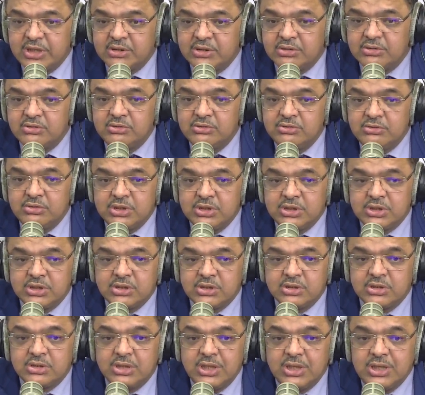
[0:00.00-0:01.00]
يقولوا لي
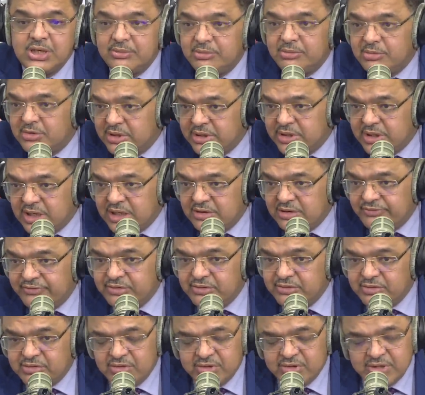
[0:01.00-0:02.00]
لا لا هذاك
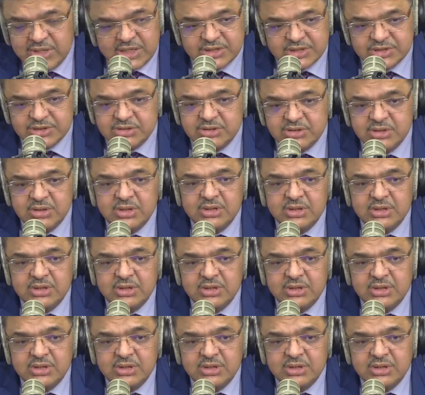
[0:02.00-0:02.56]
2013